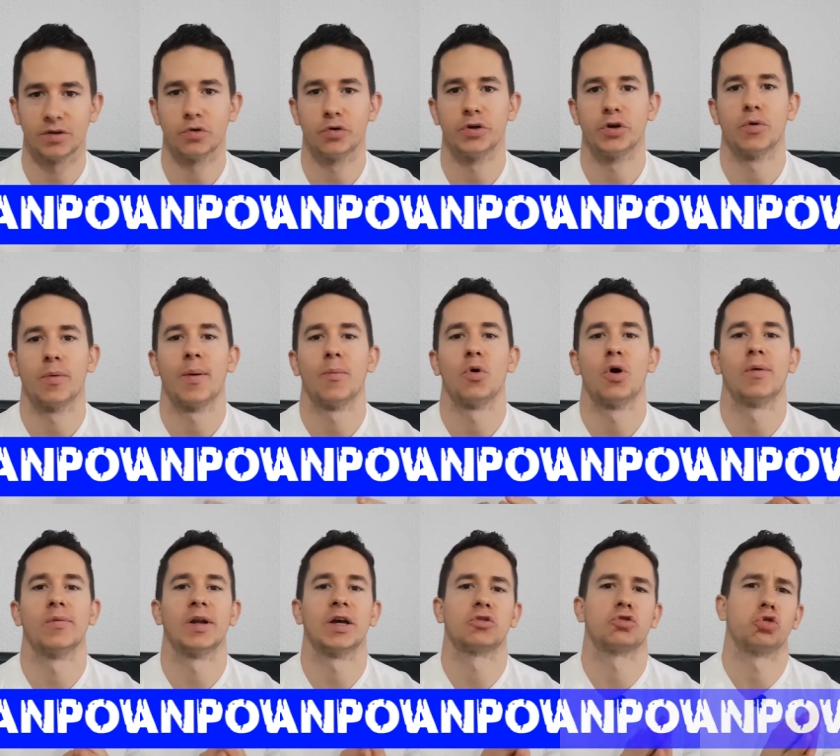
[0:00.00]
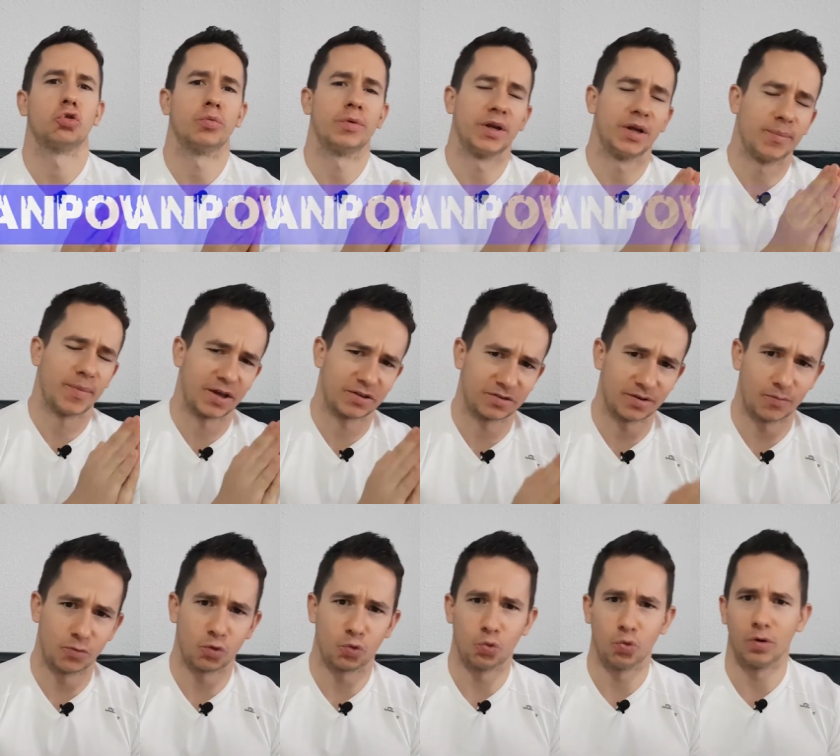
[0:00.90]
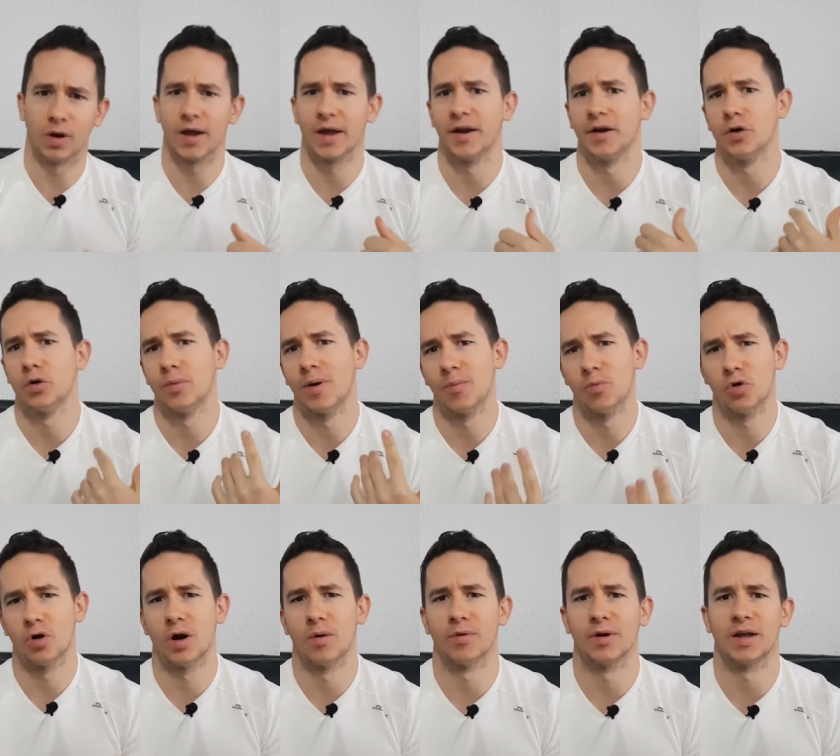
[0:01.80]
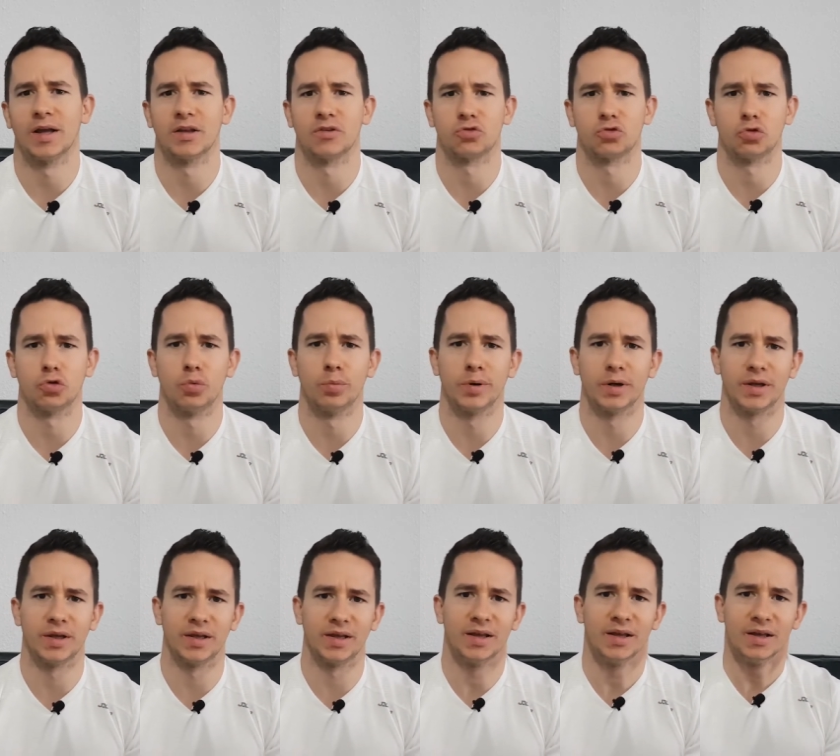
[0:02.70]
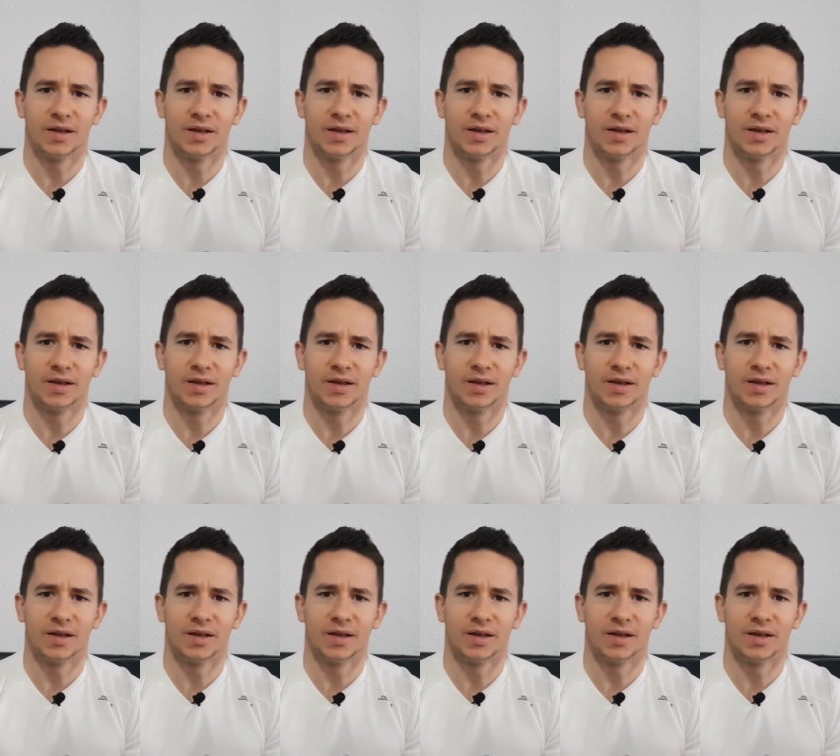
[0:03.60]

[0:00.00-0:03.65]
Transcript: hoy no vamos a hablar sobre masa muscular, no vamos a hablar sobre